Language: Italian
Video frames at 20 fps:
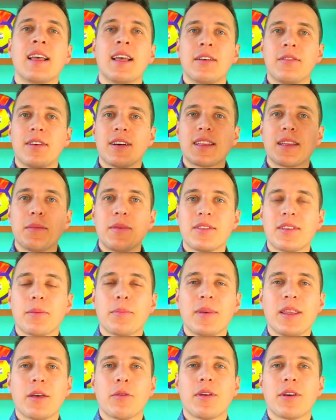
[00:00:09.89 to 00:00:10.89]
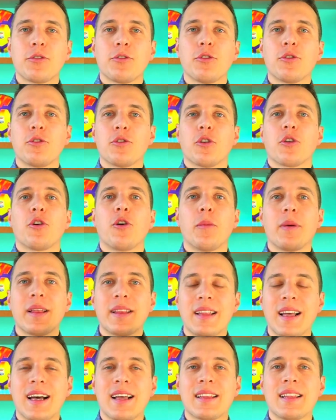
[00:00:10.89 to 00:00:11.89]
Fatemi sapere qua sotto com'è
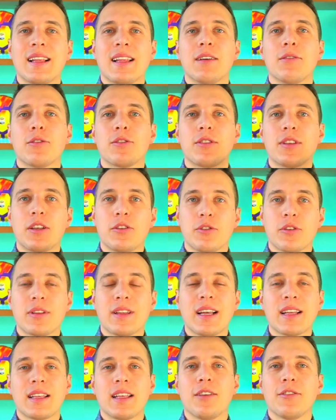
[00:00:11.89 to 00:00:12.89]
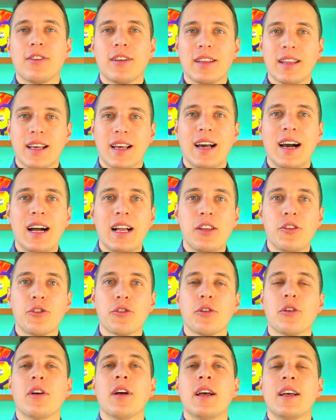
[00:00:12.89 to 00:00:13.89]
andata la vostra giornata di
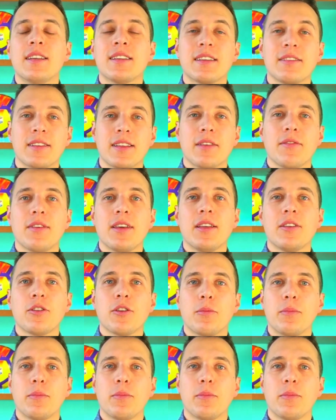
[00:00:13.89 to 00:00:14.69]
fantacalcio se avete vinto,